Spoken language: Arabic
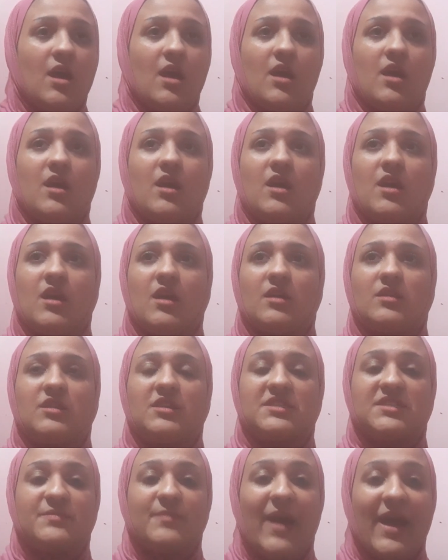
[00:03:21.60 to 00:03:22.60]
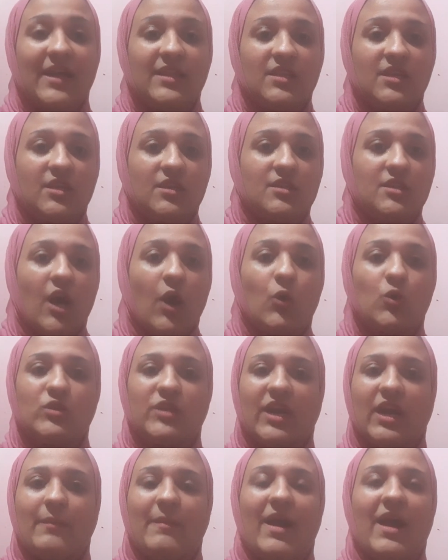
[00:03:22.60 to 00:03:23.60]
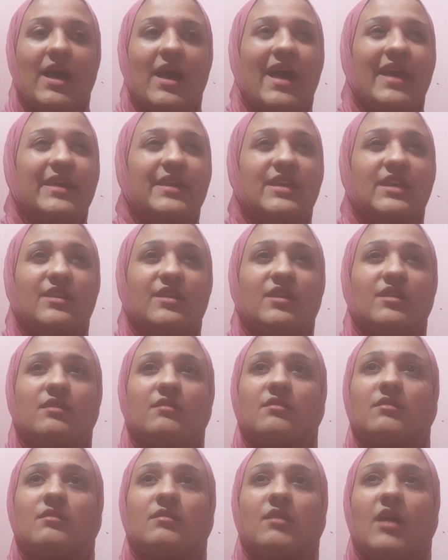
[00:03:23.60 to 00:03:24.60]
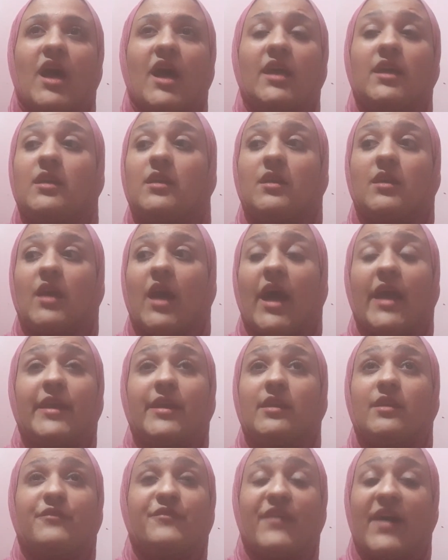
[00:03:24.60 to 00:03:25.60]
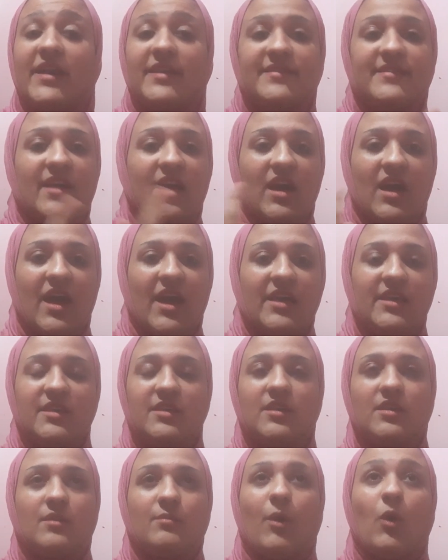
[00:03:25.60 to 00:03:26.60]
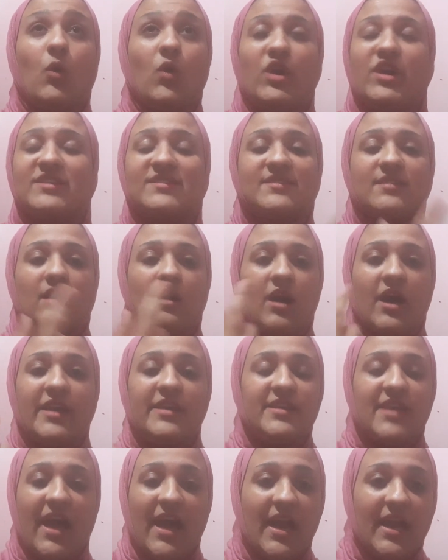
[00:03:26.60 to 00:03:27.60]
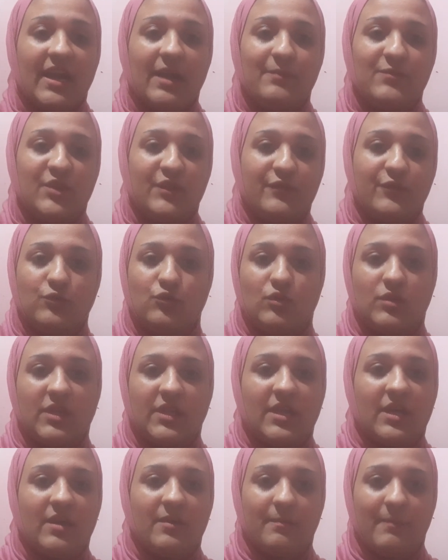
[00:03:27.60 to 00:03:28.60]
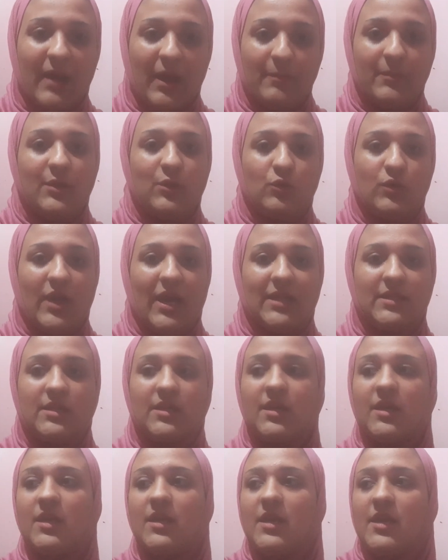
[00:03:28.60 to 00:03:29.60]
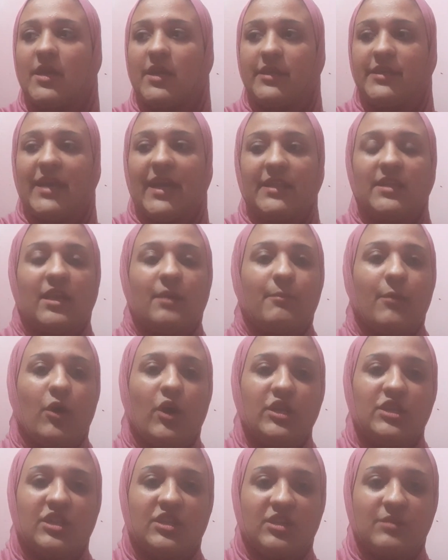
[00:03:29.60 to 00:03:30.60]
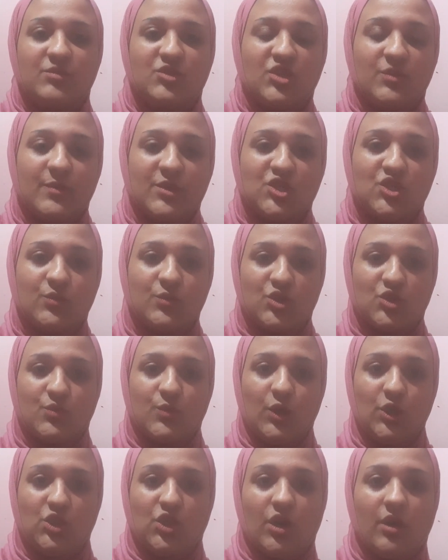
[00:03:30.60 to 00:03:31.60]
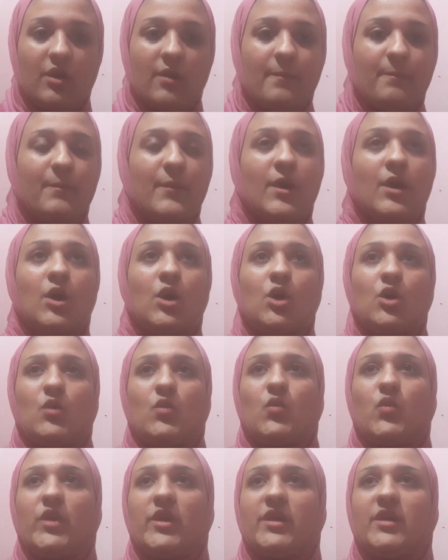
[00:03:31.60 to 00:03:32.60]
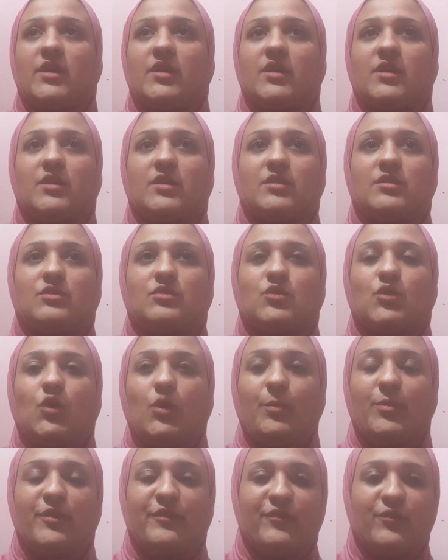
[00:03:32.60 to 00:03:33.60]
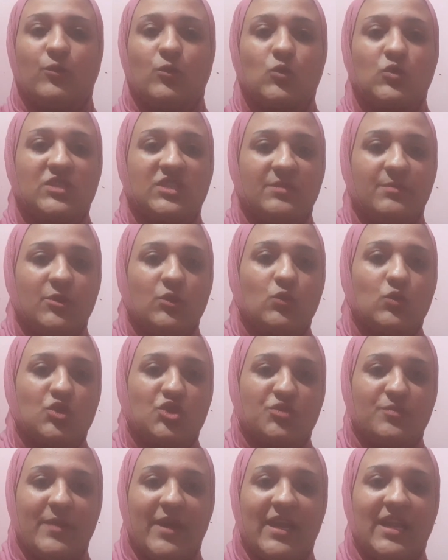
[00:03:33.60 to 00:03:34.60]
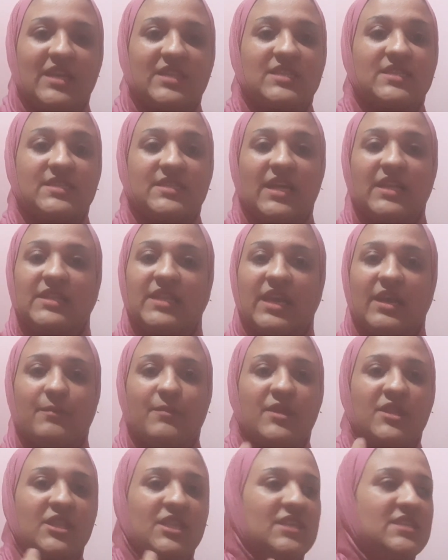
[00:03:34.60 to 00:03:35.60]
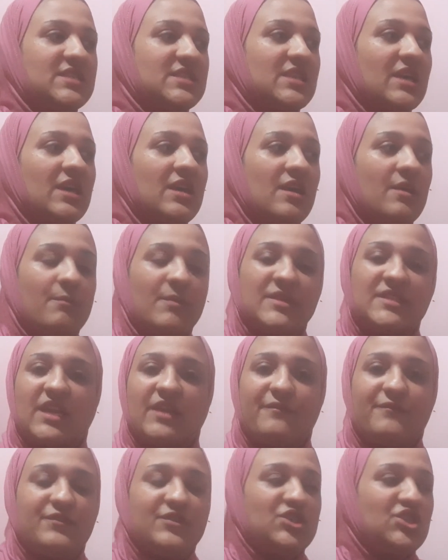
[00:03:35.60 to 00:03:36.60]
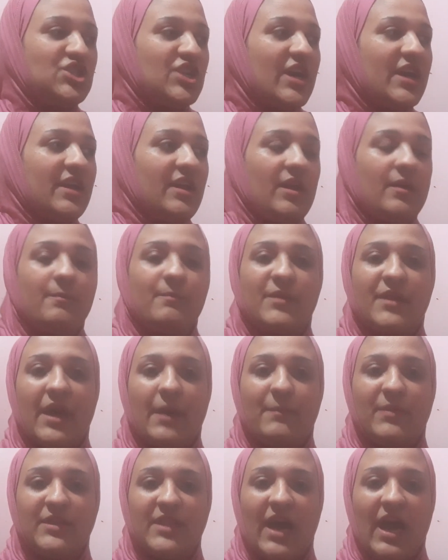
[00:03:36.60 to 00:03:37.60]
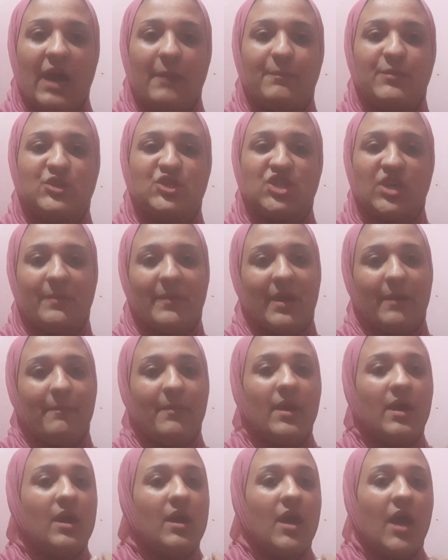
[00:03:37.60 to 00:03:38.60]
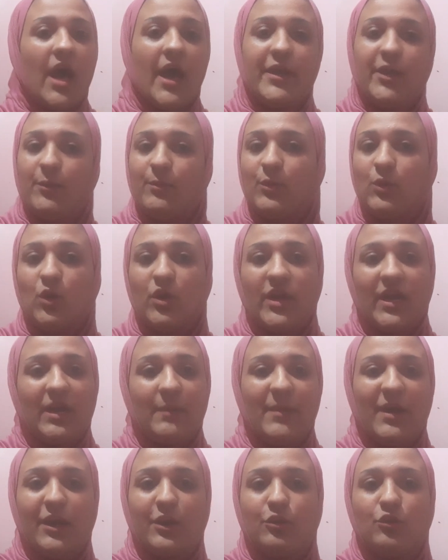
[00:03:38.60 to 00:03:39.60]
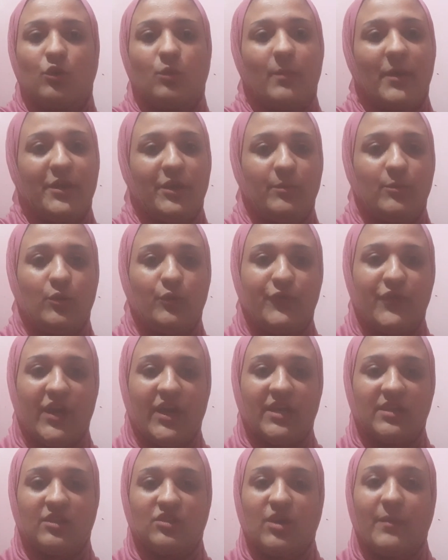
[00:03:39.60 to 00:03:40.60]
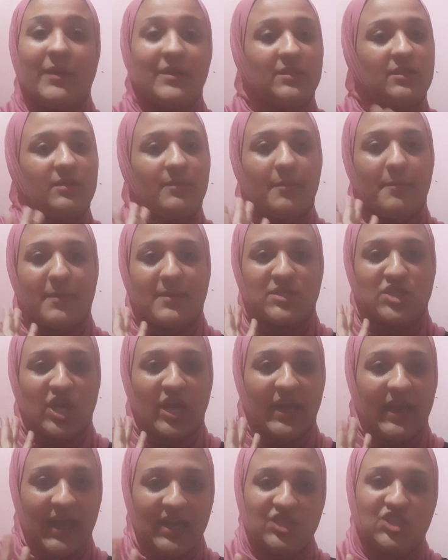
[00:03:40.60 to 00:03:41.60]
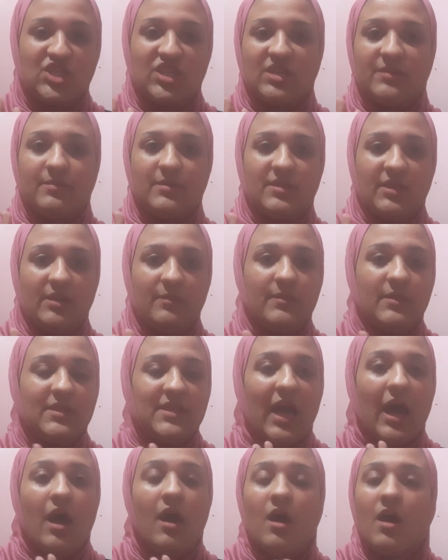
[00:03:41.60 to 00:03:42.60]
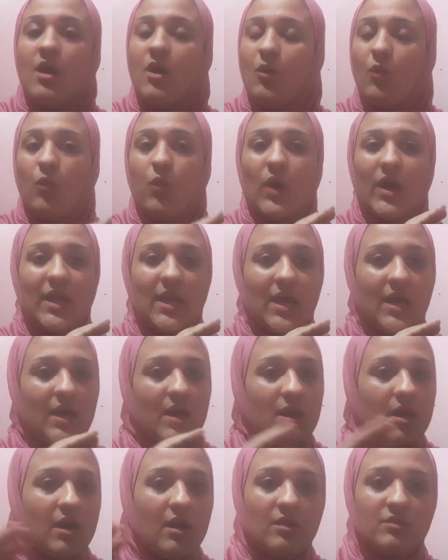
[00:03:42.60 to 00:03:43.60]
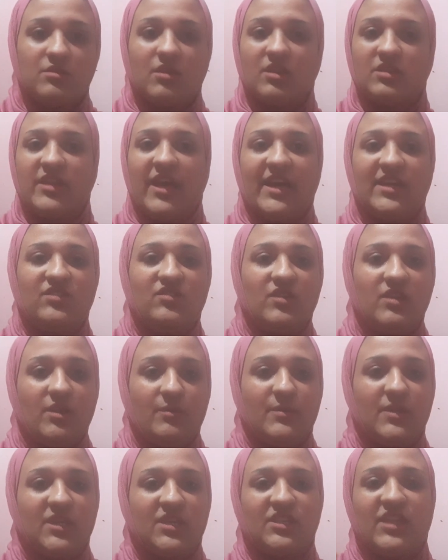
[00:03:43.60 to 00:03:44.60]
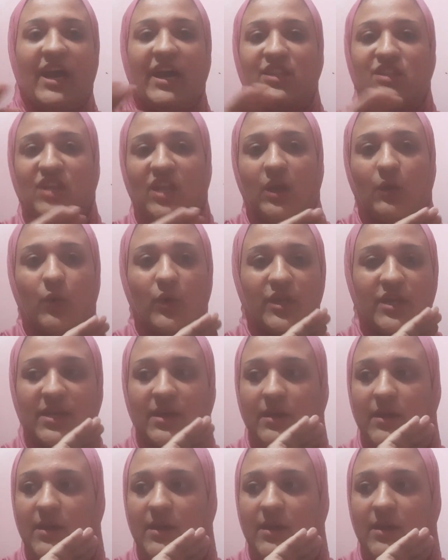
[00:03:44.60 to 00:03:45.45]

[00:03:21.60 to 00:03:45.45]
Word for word: آه، تسمعني تاخد يا جماعه اي اي اي فايده اي موعظه اي حاجه من الفيديو اللي انا بعمله يعني يعني لما واحده تمشي ماشي مش محترم وتروح بالفلوس يمين وشمال هتستنى ايه من الناس مثلا في الشارع مراقبينها حبه شباب هيعملوا ايه يا جماعه غير ان هم يعملوا فيها كده طبعا انا ما بشجعش اللي بيتعمل ده ولا ارضى ان حد يعمل كده حتى لو هي